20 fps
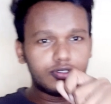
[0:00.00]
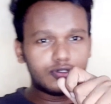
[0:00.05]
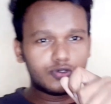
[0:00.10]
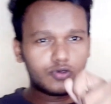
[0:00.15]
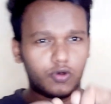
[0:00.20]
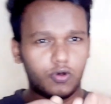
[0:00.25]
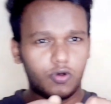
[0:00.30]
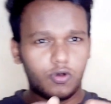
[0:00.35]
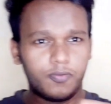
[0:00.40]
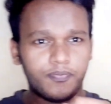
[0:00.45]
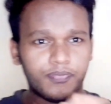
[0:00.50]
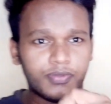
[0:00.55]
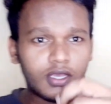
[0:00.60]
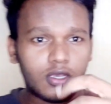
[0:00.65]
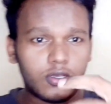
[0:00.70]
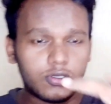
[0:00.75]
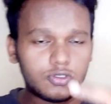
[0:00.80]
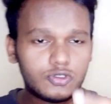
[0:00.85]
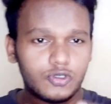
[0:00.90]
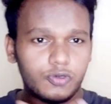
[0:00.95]
इसको
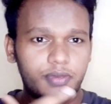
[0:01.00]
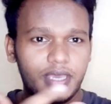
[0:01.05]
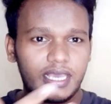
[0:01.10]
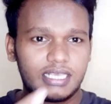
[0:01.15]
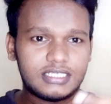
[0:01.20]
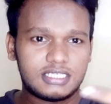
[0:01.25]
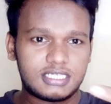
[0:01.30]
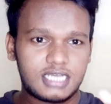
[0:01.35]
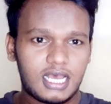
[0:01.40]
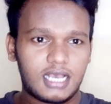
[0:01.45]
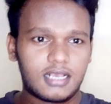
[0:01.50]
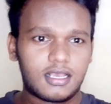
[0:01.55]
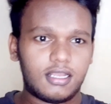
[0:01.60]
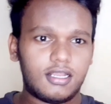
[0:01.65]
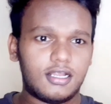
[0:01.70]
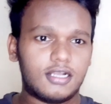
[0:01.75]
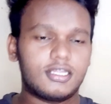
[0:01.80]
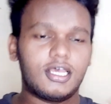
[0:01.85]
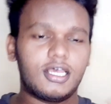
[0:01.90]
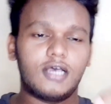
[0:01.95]
जो भी एक्स्ट्रा
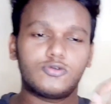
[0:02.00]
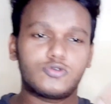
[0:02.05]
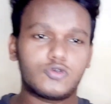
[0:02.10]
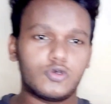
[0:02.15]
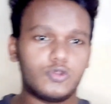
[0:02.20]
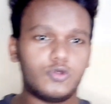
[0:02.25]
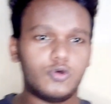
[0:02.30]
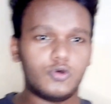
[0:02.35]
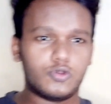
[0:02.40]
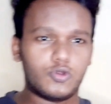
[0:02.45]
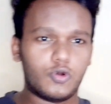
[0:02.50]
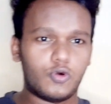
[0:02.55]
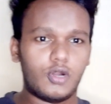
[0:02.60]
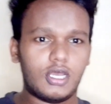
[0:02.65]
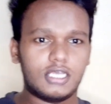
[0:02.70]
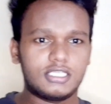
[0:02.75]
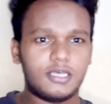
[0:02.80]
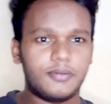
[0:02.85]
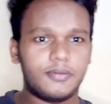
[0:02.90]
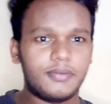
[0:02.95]
कलर था उसको
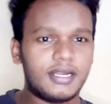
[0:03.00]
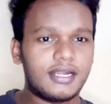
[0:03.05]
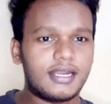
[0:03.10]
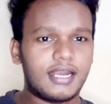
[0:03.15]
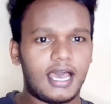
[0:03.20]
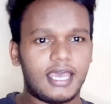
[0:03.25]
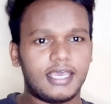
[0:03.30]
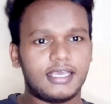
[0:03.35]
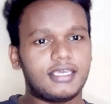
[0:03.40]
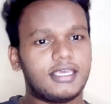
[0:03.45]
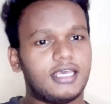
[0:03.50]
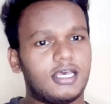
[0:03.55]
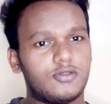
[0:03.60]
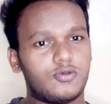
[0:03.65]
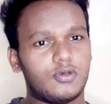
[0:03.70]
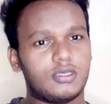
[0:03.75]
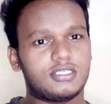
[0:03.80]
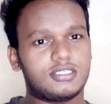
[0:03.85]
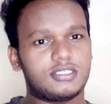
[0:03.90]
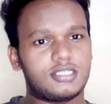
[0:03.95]
थोड़ा सा मैंने ड्राई किया
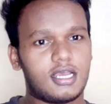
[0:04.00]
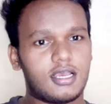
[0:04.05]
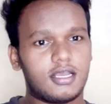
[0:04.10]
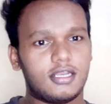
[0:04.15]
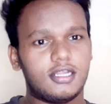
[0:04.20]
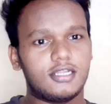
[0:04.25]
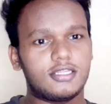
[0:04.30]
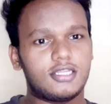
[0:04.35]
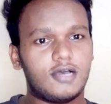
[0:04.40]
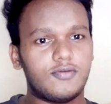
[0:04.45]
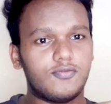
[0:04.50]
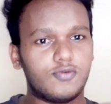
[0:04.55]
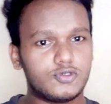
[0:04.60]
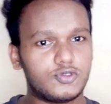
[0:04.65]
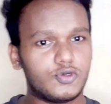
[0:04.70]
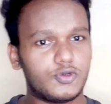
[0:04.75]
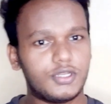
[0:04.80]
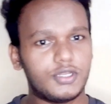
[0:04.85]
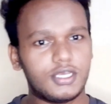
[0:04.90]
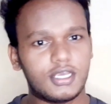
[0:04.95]
तो एक्स्ट्रा कलर था वो
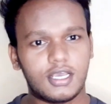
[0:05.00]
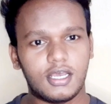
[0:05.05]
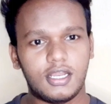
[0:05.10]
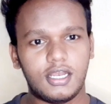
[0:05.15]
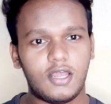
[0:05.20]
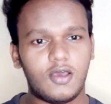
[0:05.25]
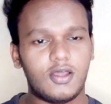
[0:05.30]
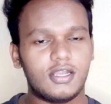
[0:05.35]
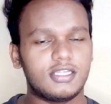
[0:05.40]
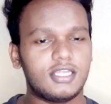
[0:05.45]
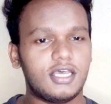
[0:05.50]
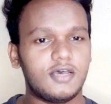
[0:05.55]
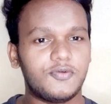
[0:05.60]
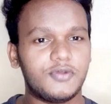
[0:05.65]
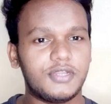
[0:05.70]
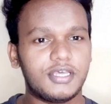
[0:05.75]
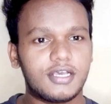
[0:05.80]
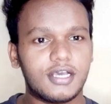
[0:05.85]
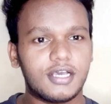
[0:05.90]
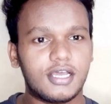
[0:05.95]
जो निकलने वाला था वो
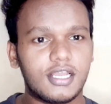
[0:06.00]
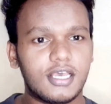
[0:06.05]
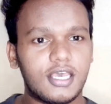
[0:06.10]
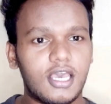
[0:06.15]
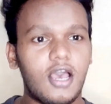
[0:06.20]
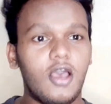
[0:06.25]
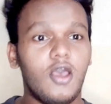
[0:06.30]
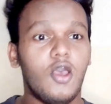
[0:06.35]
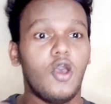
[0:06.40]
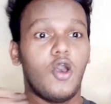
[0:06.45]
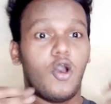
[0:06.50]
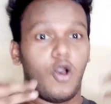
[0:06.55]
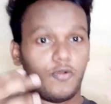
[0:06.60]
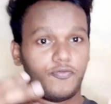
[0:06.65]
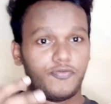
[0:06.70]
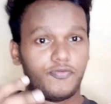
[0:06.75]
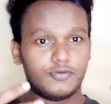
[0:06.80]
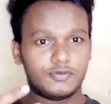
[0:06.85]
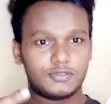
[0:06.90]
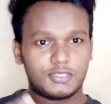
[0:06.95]
निकल गया और
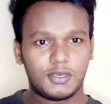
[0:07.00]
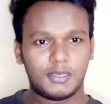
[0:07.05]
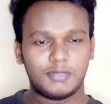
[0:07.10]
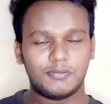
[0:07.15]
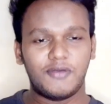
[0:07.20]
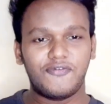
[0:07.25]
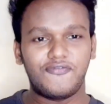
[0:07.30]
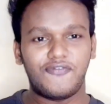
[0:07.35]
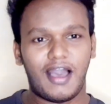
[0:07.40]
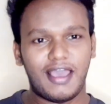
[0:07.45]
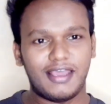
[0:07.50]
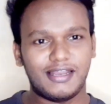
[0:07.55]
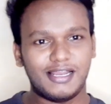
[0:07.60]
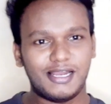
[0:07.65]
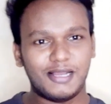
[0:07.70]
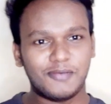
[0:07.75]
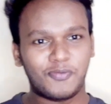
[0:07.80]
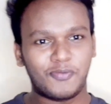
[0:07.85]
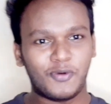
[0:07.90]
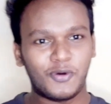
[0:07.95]
फिर उसके बाद मैं फाइनल
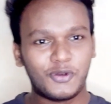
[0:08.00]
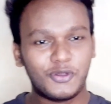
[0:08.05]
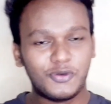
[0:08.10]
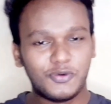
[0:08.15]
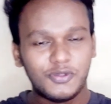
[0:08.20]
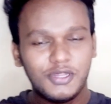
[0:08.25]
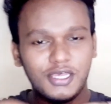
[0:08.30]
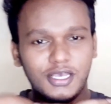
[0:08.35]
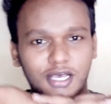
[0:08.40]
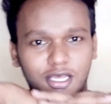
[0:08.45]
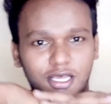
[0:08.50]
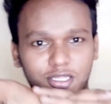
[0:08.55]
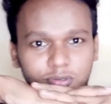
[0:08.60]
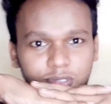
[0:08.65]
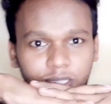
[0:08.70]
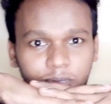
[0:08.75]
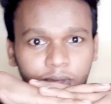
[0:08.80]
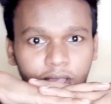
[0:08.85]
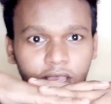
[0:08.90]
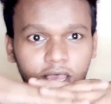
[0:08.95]
आपको रिव्यू दिखा था
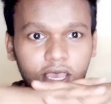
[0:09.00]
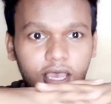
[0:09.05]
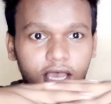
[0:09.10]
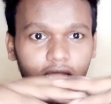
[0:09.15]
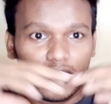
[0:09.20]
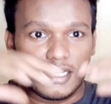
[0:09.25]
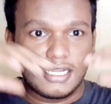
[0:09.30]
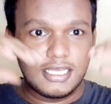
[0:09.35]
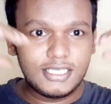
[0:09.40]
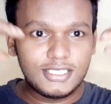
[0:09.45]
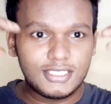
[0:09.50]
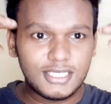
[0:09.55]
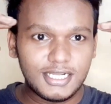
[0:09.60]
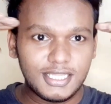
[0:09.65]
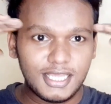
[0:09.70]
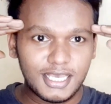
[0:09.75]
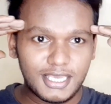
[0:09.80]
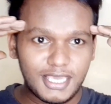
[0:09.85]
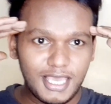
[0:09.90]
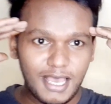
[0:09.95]
मतलब तो टी शर्ट
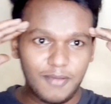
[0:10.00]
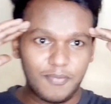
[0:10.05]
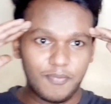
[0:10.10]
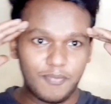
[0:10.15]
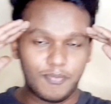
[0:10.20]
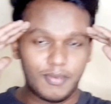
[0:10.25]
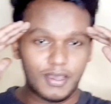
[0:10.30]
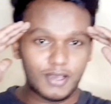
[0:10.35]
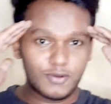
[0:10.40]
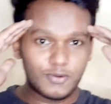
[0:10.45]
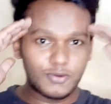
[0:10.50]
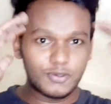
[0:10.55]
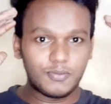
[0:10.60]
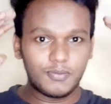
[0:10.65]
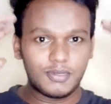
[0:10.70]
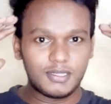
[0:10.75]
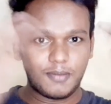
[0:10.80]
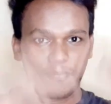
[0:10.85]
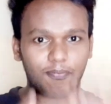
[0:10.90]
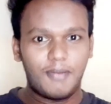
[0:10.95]
देख के अब मैं खुद
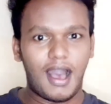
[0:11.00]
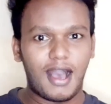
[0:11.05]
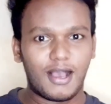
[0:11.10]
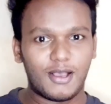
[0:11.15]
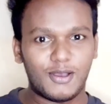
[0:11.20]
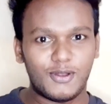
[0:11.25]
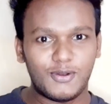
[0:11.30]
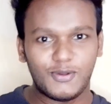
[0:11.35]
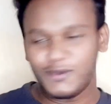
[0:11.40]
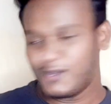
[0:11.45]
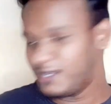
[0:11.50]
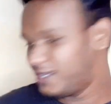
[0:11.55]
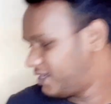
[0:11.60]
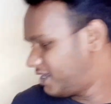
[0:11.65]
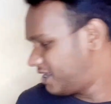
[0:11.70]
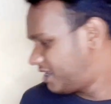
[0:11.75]
मतलब पागल होगा कि